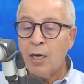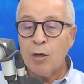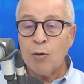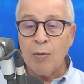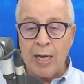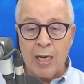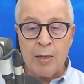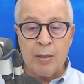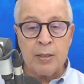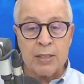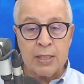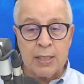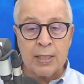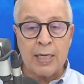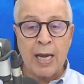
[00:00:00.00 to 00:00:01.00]

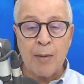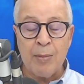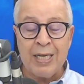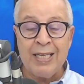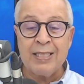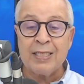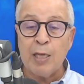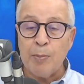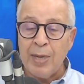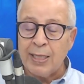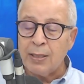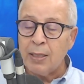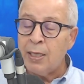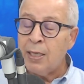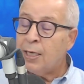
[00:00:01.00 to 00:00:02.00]
ويصير عملية
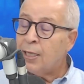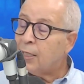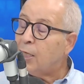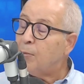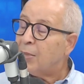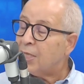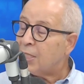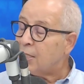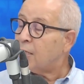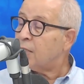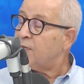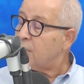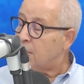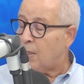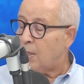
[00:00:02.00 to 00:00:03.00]
تبادل كما صارت
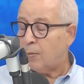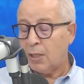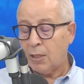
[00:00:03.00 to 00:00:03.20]
في السابق